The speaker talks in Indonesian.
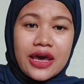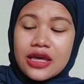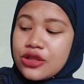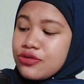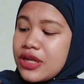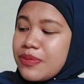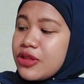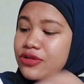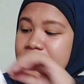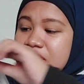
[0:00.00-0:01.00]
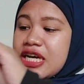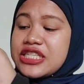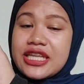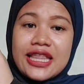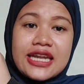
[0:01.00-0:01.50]
itu dia bentuknya
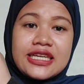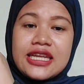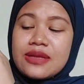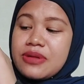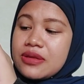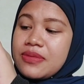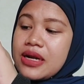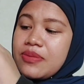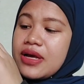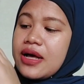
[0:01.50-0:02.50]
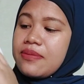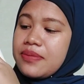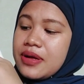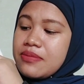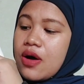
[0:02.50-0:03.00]
sachetan jadi teman-teman lebih
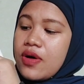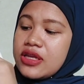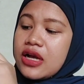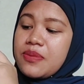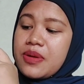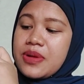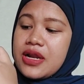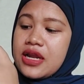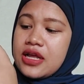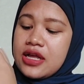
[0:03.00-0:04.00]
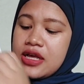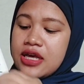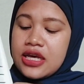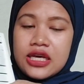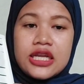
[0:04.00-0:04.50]
gampang bawanya kemana-mana
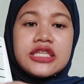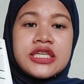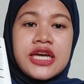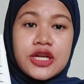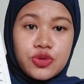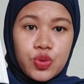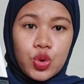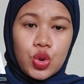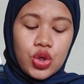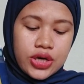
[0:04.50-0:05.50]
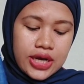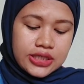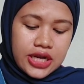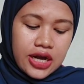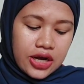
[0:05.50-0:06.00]
ini isinya ada 10 nah
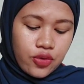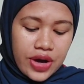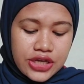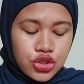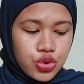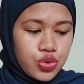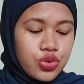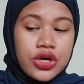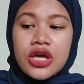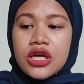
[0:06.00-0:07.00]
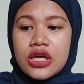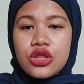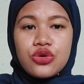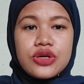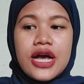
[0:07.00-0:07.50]
sedangkan waichu
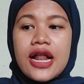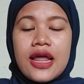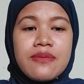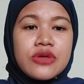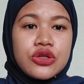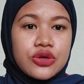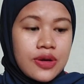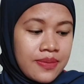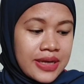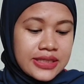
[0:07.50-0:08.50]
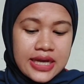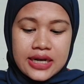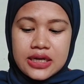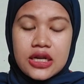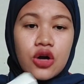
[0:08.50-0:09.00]
itu dalam bentuk
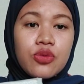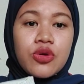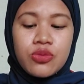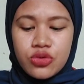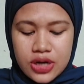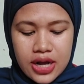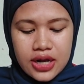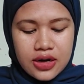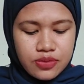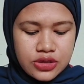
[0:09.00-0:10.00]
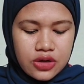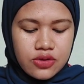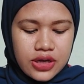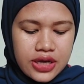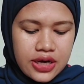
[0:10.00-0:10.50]
kemasan ini aku belum buka karena punya aku
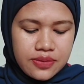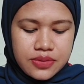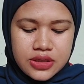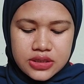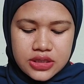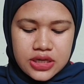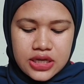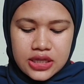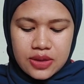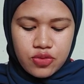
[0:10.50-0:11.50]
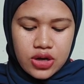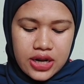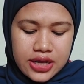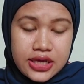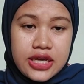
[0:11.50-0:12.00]
lagi habis jadi kita buka
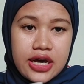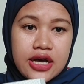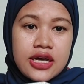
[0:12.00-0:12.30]
lagi ya